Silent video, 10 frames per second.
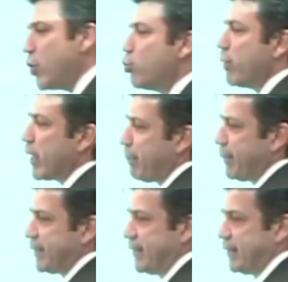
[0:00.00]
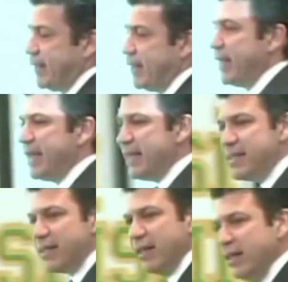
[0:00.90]
kurma kapasitesi.
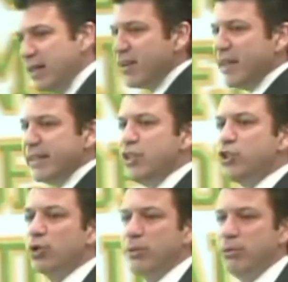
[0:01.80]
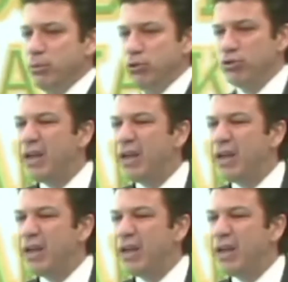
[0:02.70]
İnsanlarla rahat ilişki kurabiliyor musunuz?